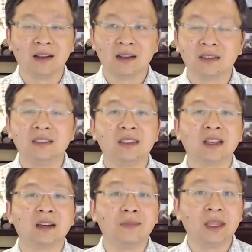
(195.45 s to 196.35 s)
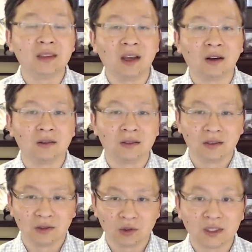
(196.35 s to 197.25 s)
和你那个民调
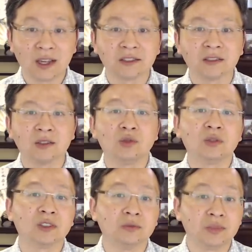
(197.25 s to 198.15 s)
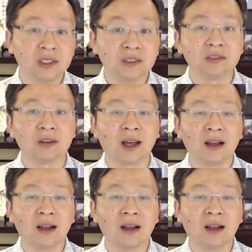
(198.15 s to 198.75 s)
所显示的趋势不一致了。